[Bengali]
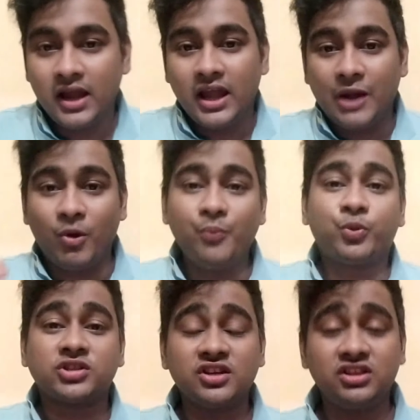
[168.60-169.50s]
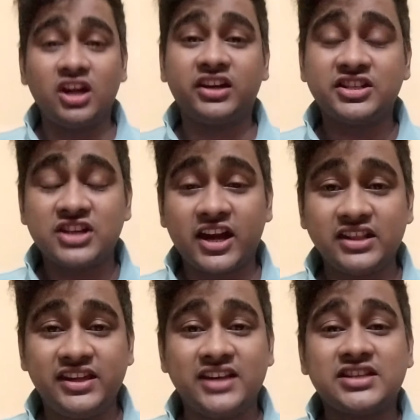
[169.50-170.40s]
এবং প্রসিদ্ধ কৃষ্ণাকে
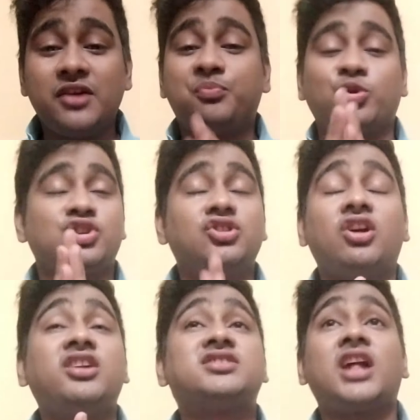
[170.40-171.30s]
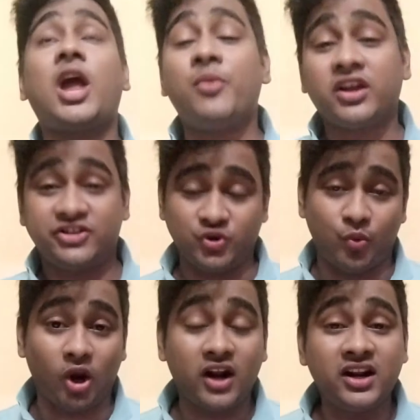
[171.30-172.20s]
দিয়েছে প্রসিদ্ধ কৃষ্ণাকে আমার কিছু
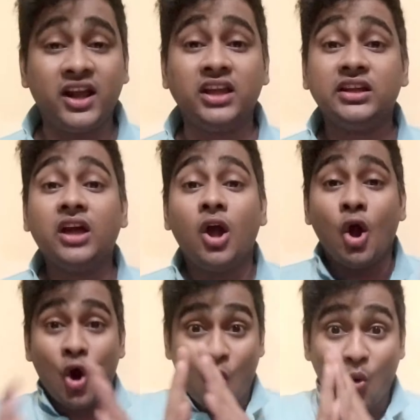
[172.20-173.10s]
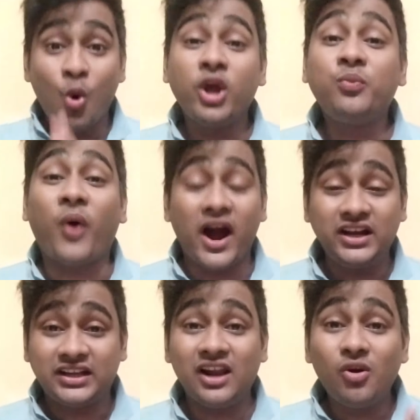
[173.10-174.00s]
বলার নেই ওই
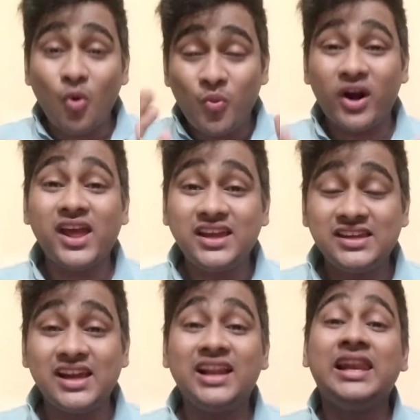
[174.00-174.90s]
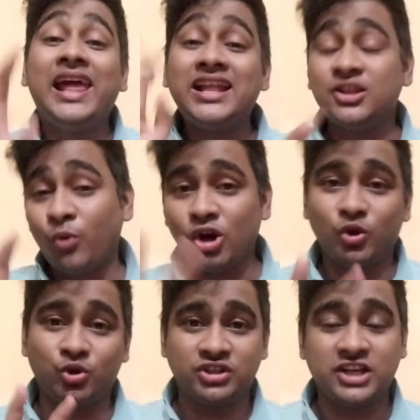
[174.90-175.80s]
ভাইটাল ওভারে গিয়ে লেন্থ বল
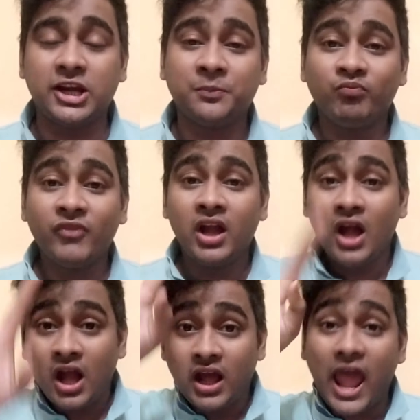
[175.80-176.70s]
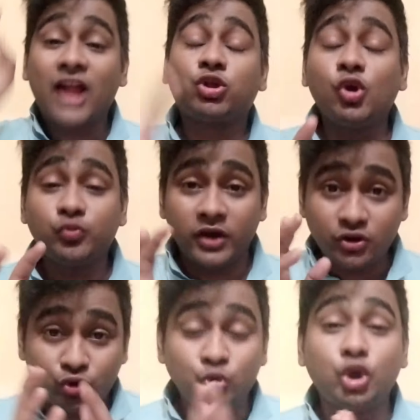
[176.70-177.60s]
করছে এত মানে
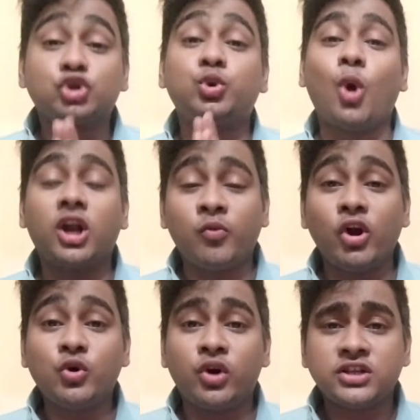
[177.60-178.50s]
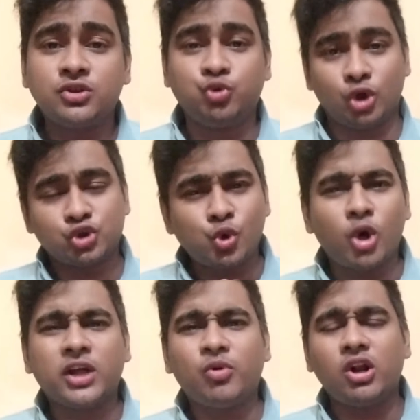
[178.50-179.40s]
দুটো স্লটে বল করেছে দুটো
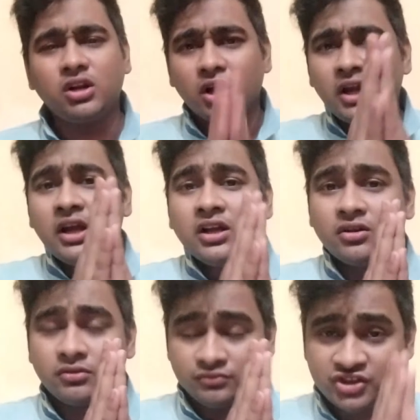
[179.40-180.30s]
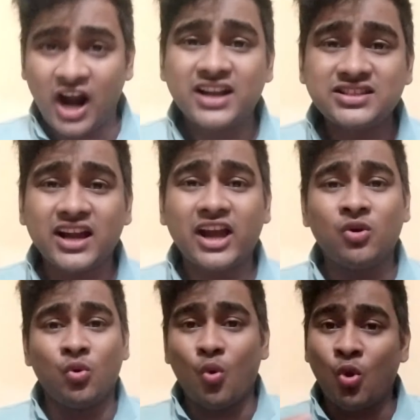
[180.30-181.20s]
স্লটে বল জাডেজা কেন
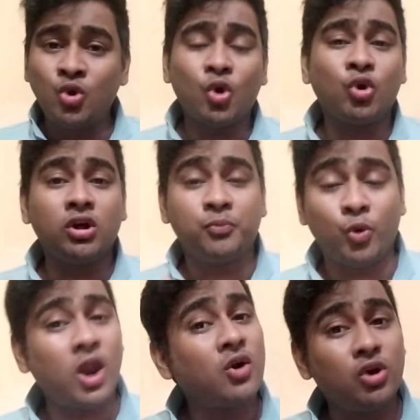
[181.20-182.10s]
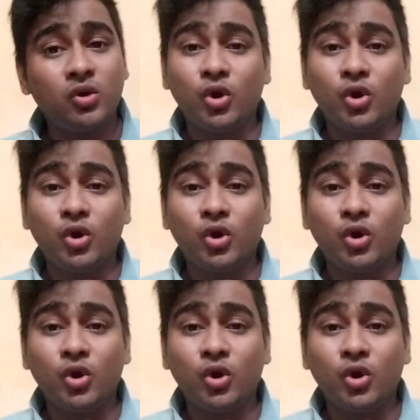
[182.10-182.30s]
অন্য কোনো বোলার হলেও ওই